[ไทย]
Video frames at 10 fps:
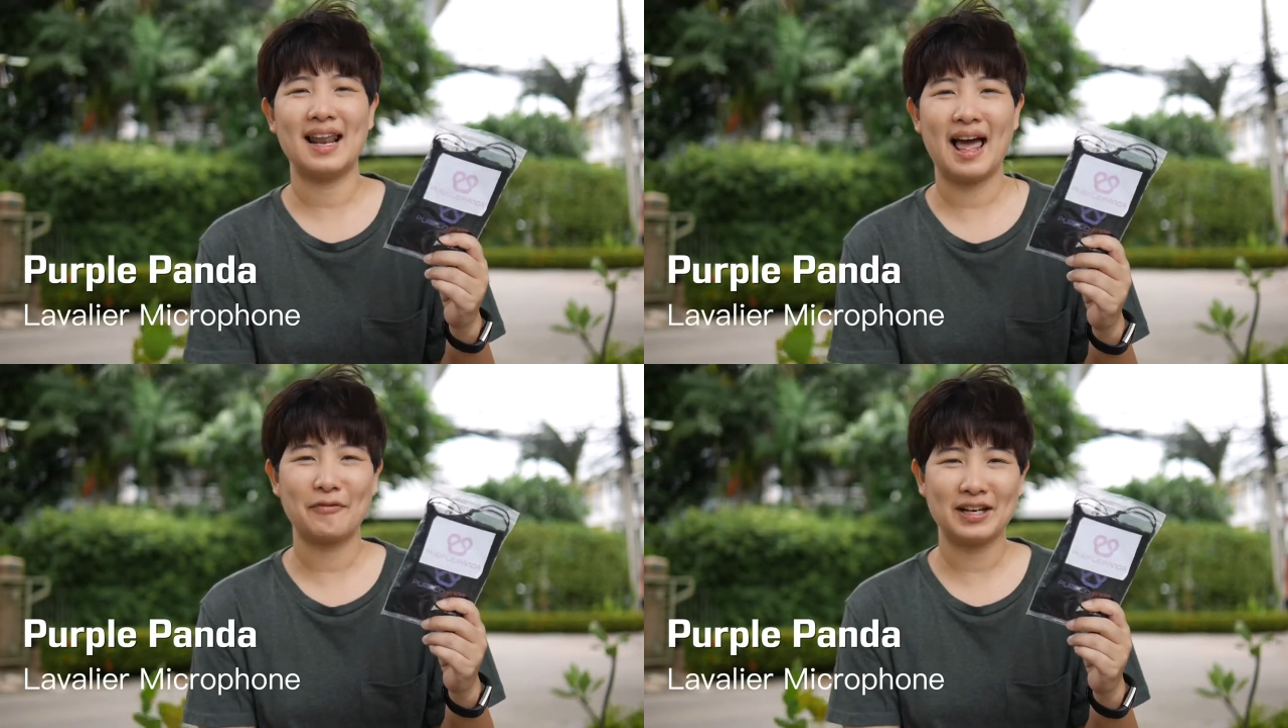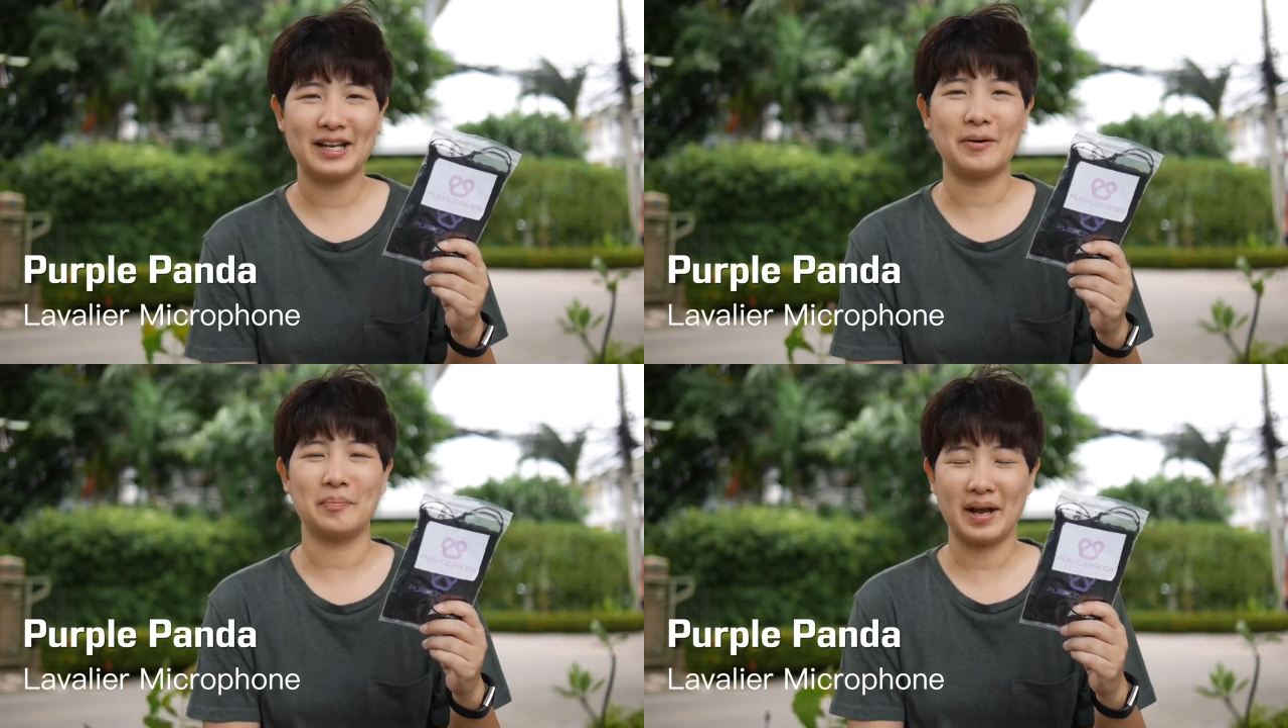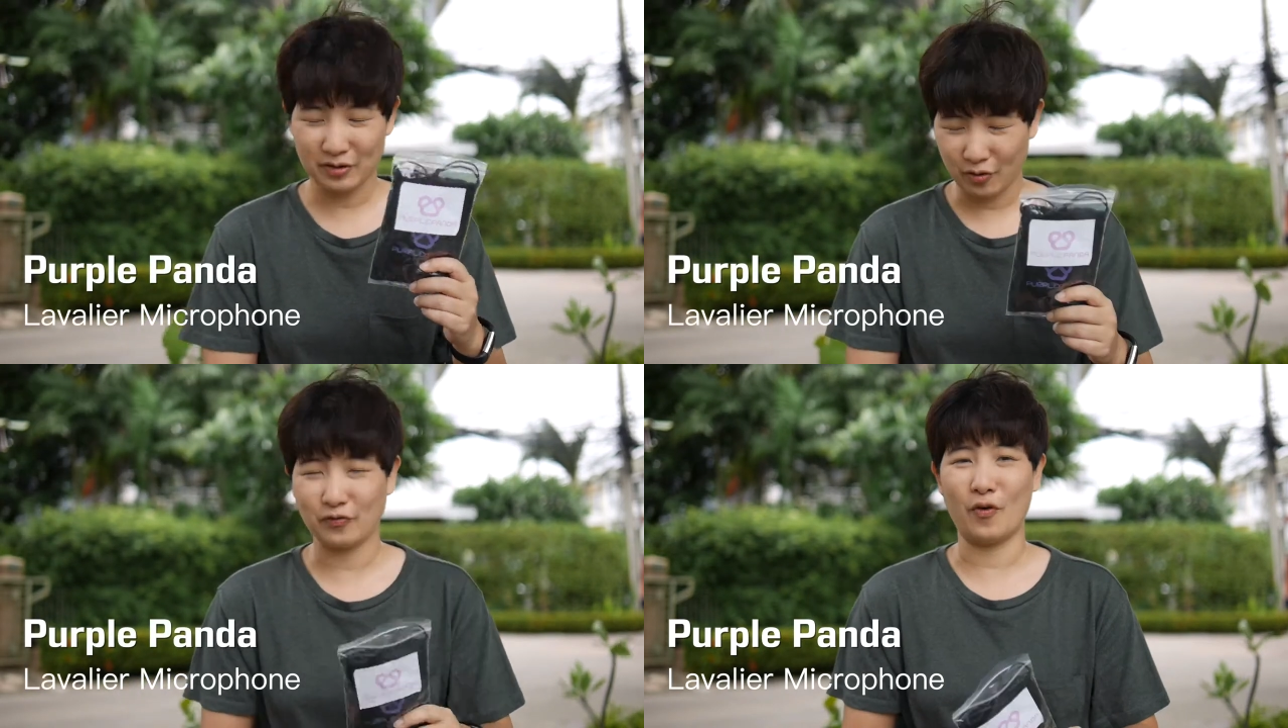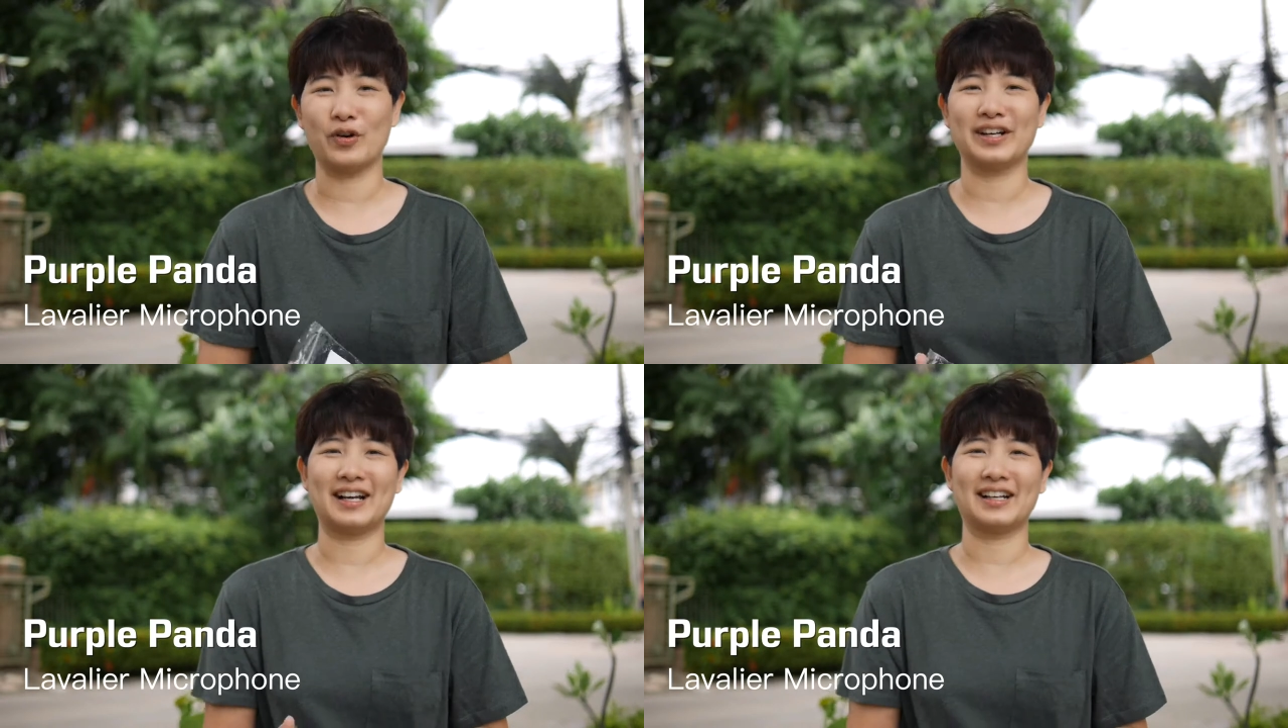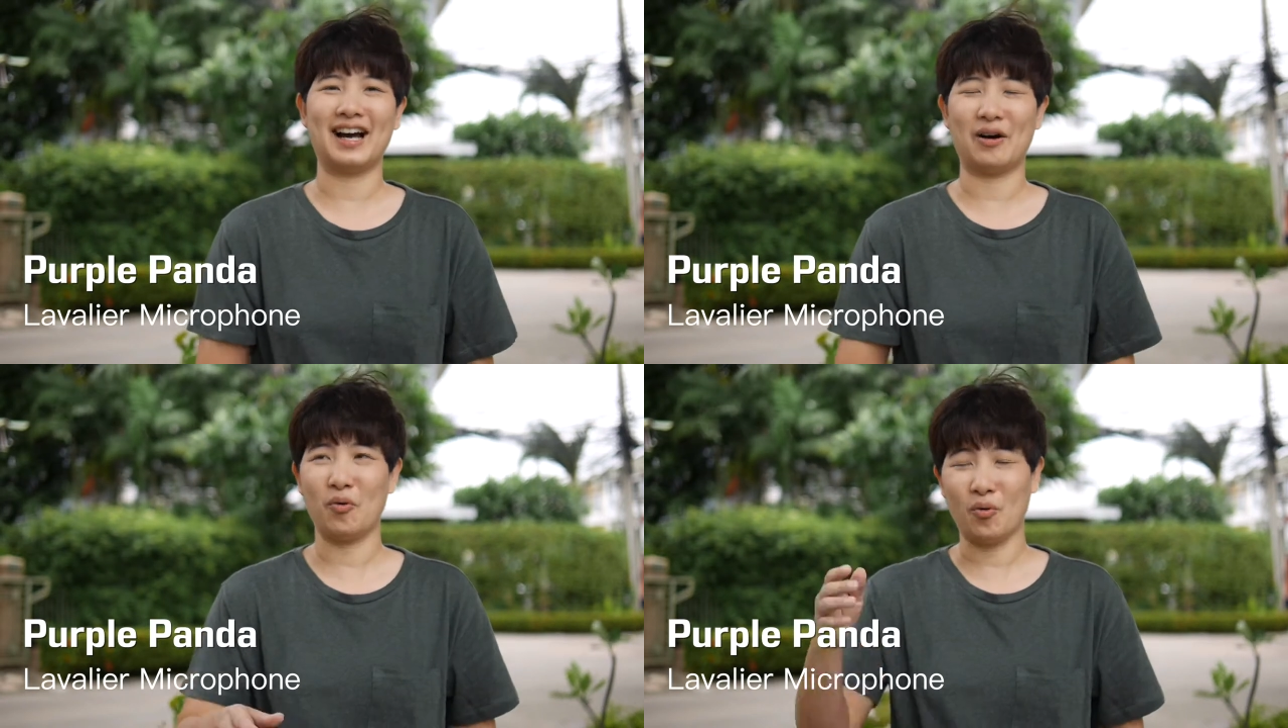แลเบเลียมไมโครโฟนกัน
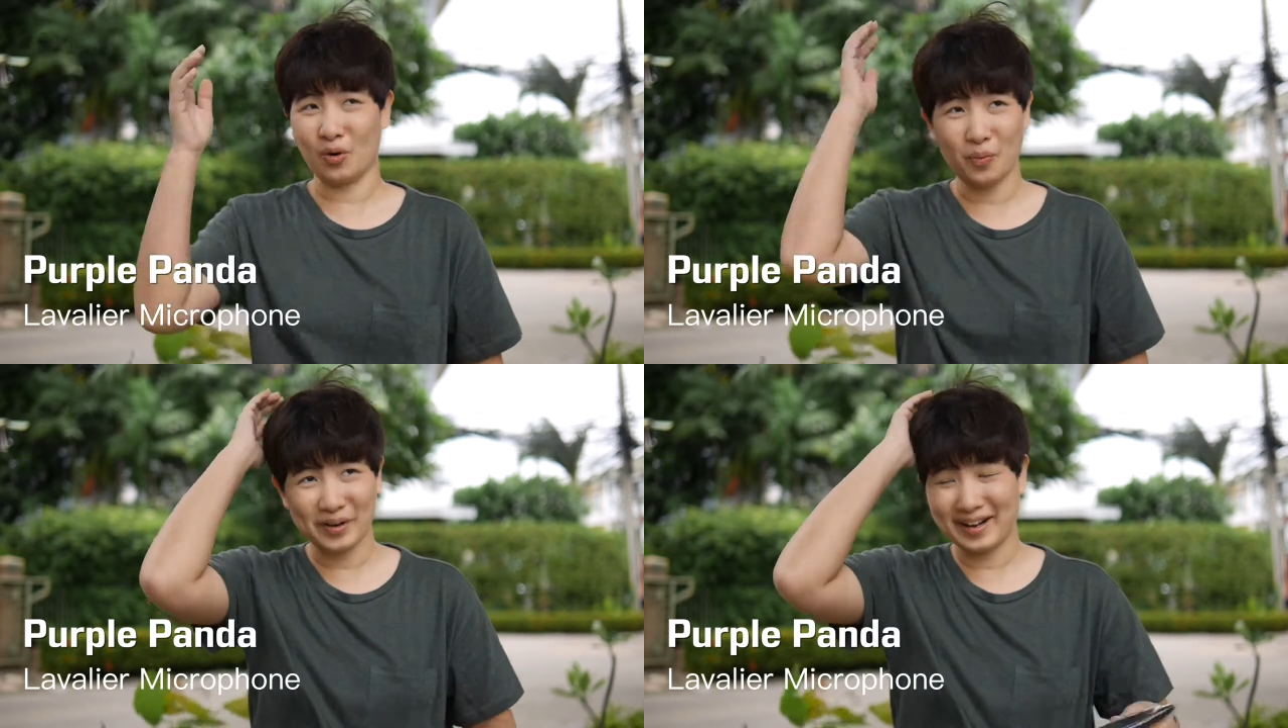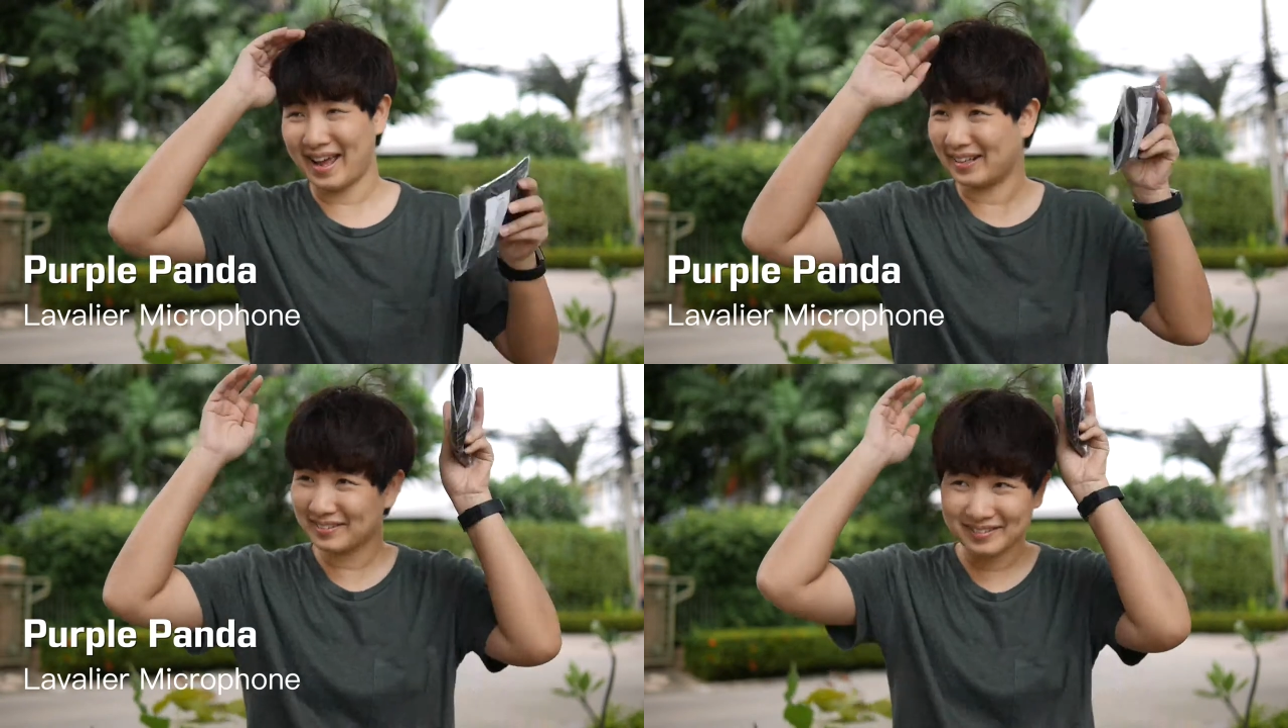ค่ะโอ้โหลมแรง